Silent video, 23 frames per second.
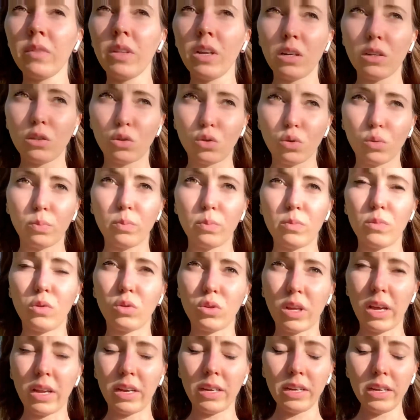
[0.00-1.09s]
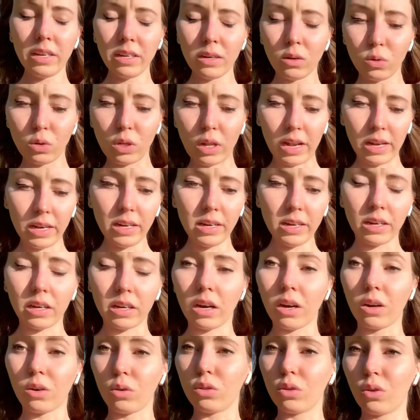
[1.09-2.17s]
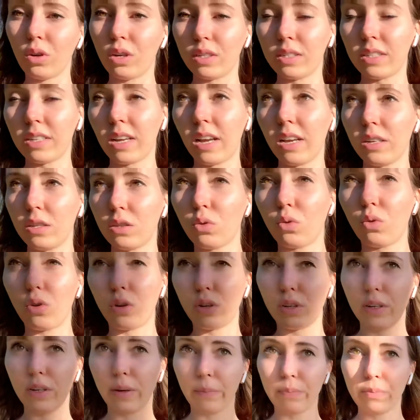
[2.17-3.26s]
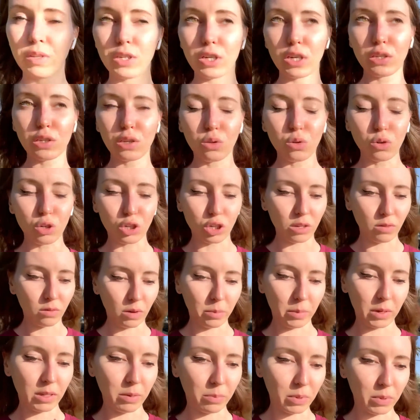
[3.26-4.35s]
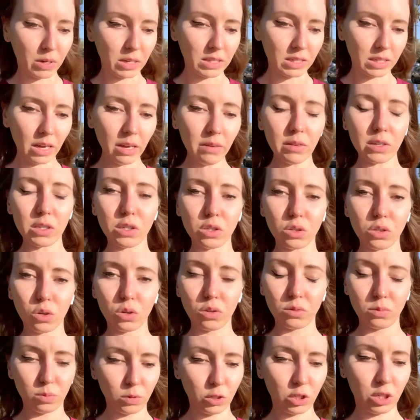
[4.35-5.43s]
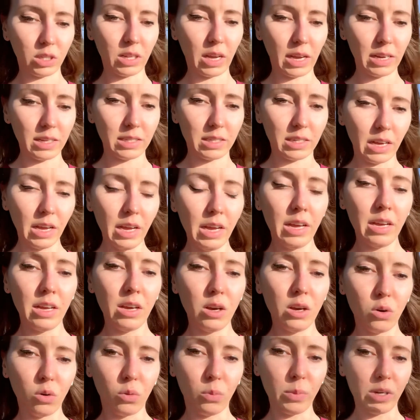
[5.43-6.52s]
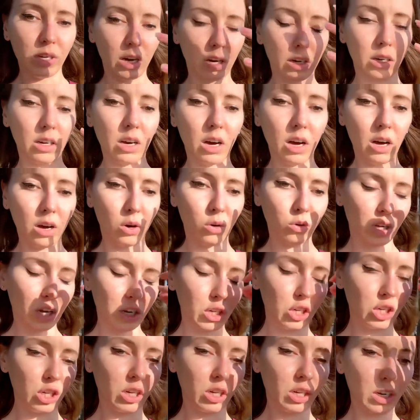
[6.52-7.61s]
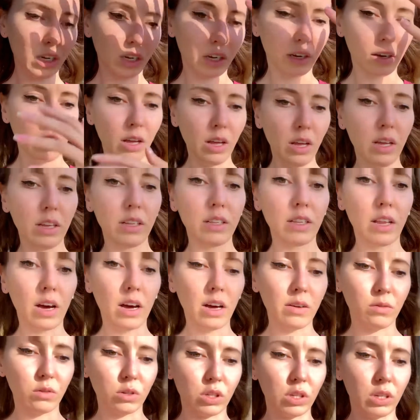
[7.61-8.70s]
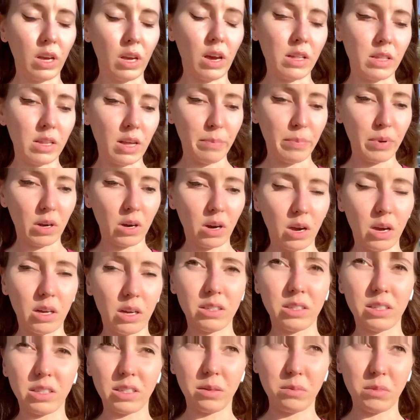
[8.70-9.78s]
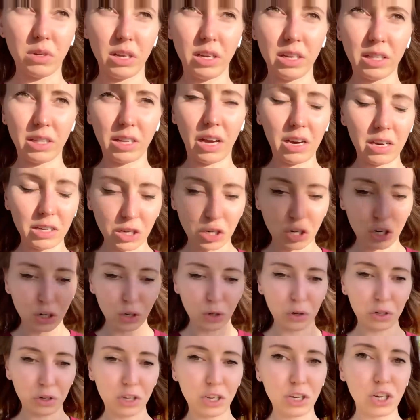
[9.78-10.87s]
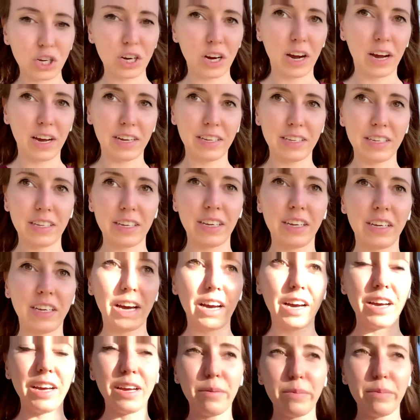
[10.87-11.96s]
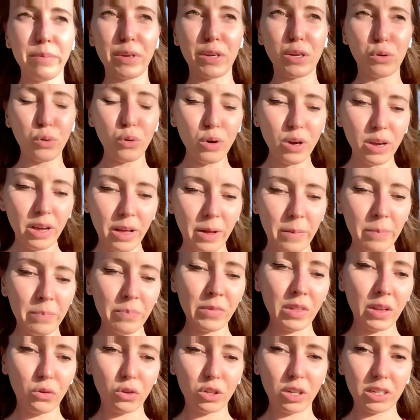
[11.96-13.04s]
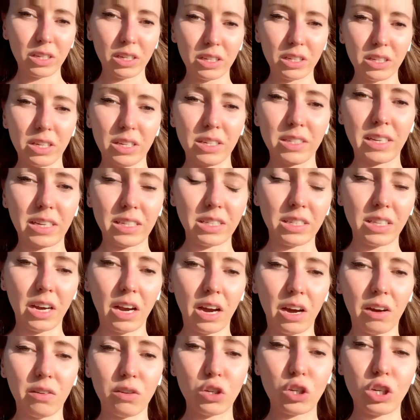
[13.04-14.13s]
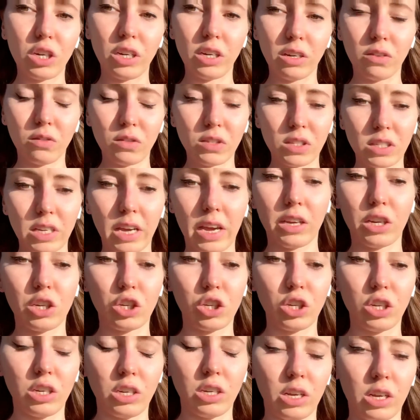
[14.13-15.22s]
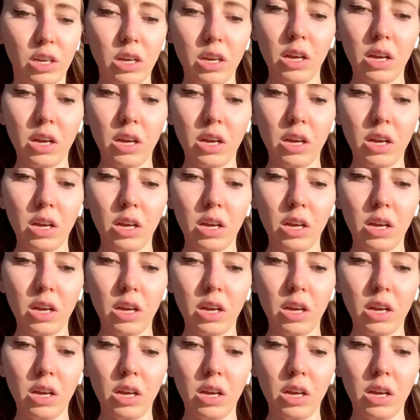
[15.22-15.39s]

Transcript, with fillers: зуб мы удари, удалили, коронку, остались корни. Сейчас сложно вам это представить, но считайте, у меня гаун, очки, да, вот я на операции, мне и так тяжело дышать, и я беру вот этот застрявший в секшене